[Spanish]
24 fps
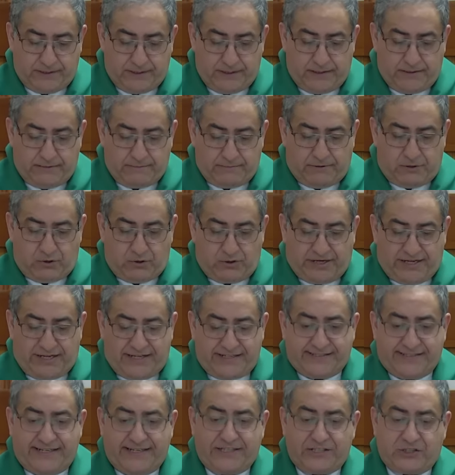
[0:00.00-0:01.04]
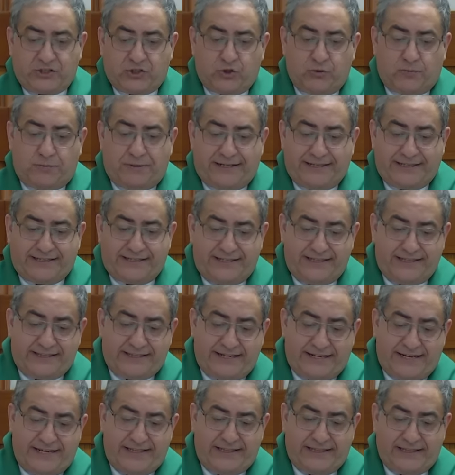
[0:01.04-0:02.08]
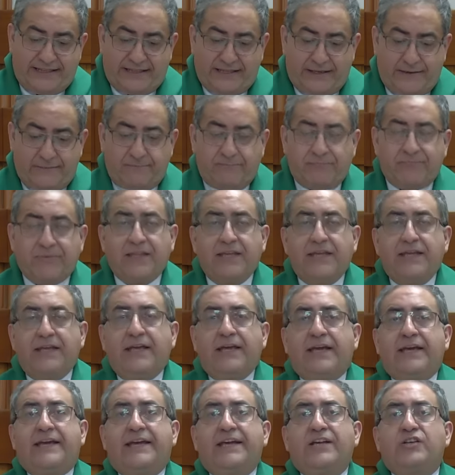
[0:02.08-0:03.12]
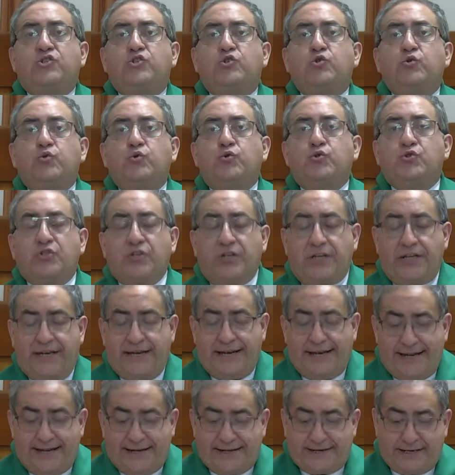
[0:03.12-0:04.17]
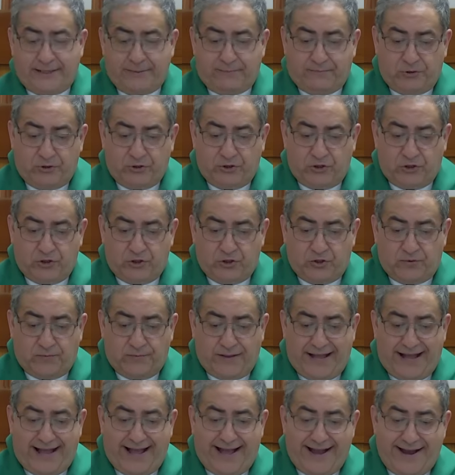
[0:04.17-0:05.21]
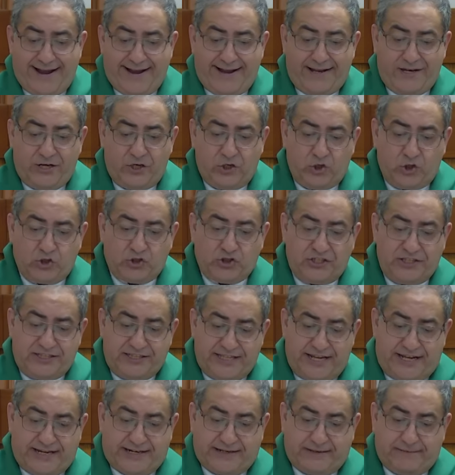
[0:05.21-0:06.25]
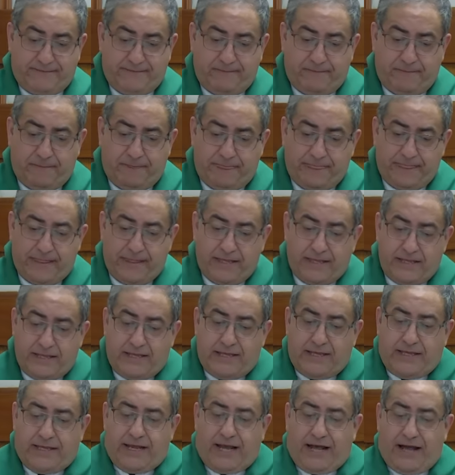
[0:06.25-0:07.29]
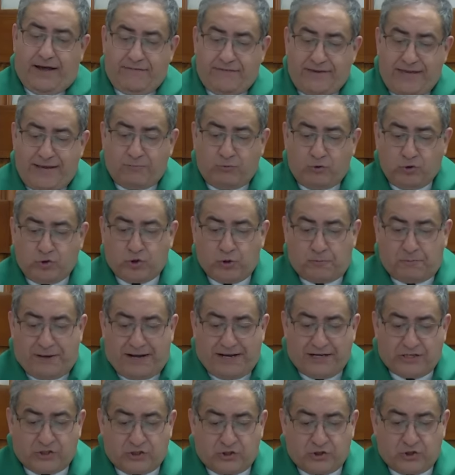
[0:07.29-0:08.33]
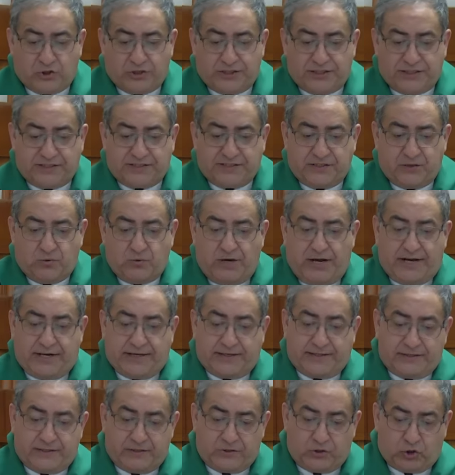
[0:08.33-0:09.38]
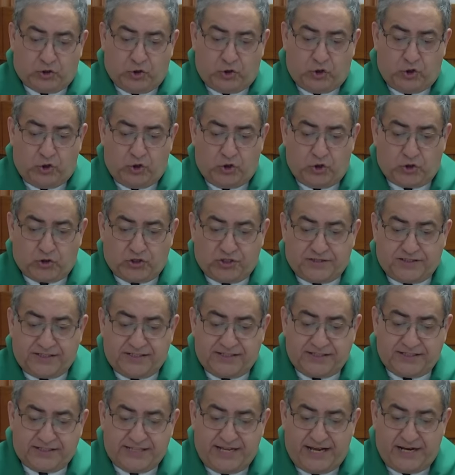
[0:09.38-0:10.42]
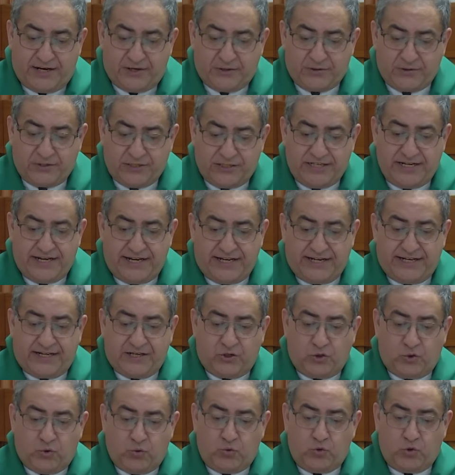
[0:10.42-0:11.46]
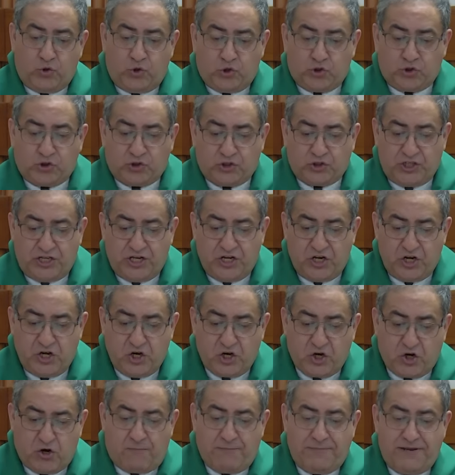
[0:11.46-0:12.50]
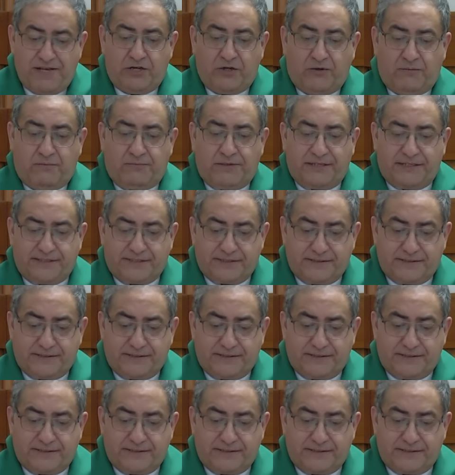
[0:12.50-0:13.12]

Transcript: Pero ¿qué es esto para tanta gente? Jesús le respondió, háganlo sentar. Había mucho pasto en ese lugar. Todos se sentaron y eran unos cinco mil hombres.